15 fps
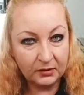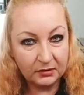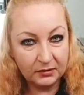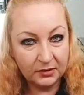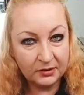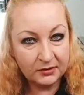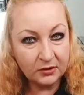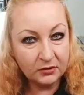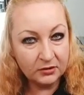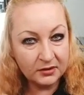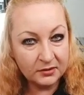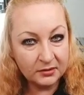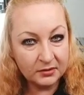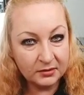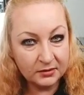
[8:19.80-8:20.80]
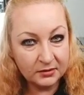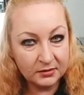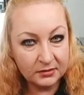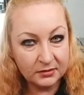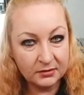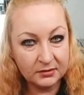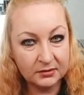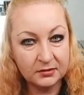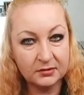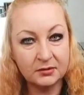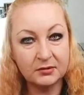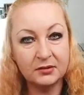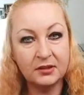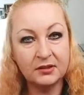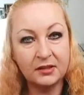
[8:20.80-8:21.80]
niezgodne z
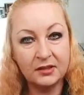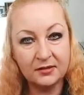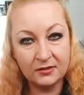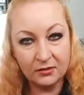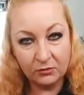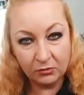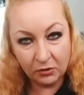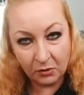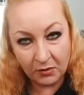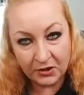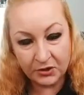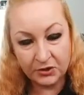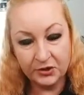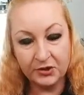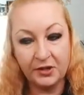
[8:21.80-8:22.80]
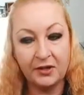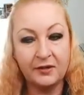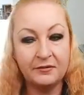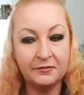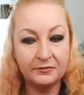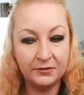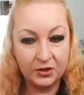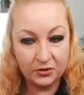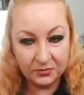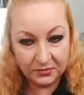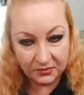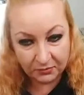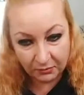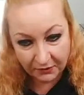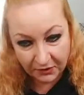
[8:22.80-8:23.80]
tendencją koła życia w naszym
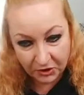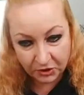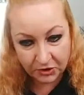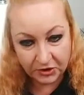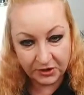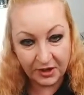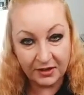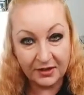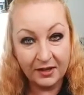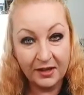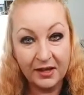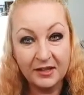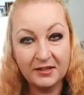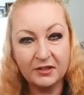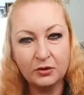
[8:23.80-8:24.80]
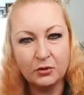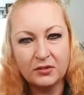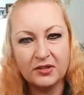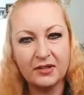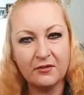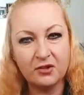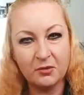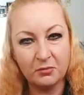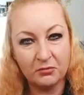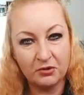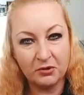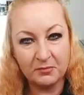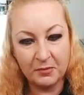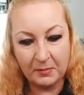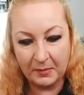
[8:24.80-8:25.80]
Słowiańszczyźnie, ale cytrusy zawsze były
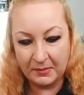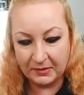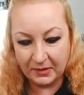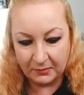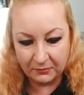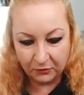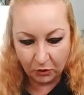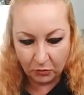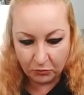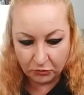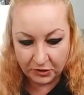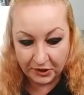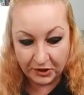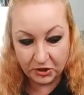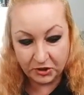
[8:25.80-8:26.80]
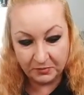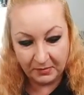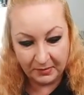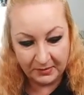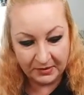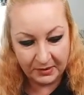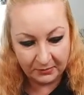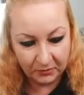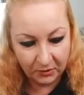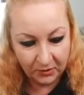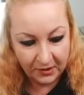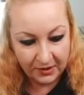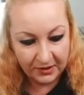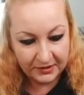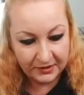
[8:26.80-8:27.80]
zimne, pamiętam w komunie jeszcze, pamiętam to,
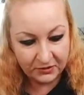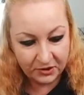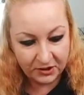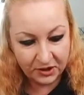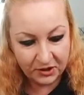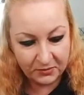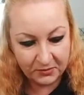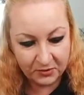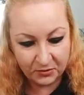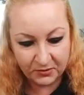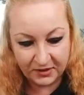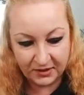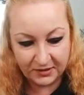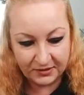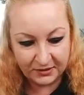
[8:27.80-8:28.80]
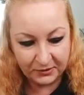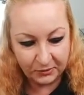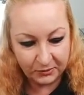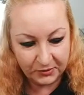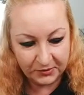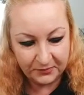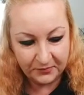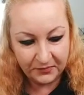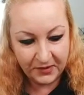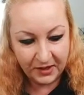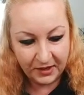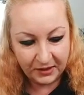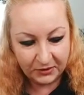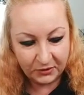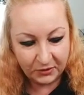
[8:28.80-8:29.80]
zawsze na zimę rzucali cytrusy.
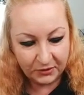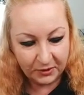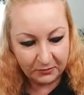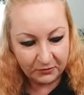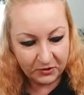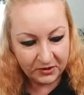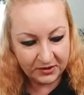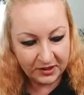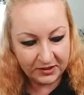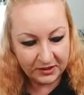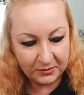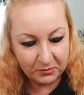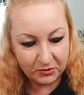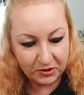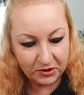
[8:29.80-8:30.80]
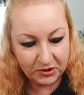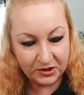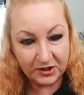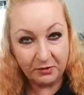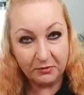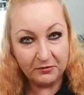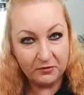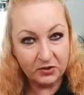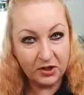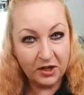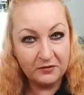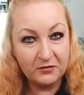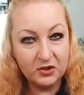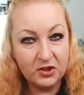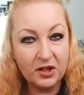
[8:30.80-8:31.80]
Dorota mówi, że statki przyjeżdżały. Tak Wyża,
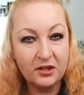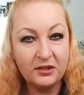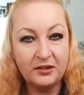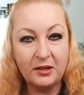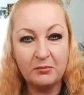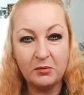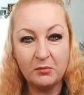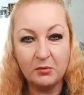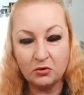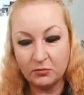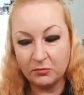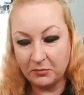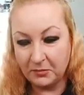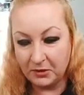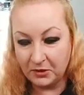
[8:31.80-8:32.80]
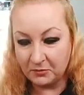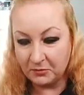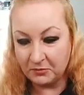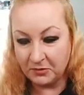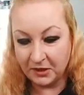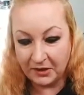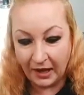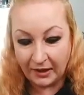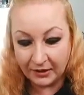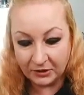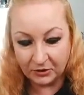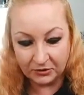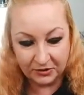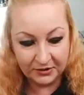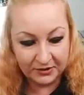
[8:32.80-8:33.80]
wyżarli na Pomorzu, my mieliśmy mniej, ale to
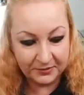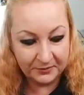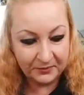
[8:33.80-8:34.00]
nic.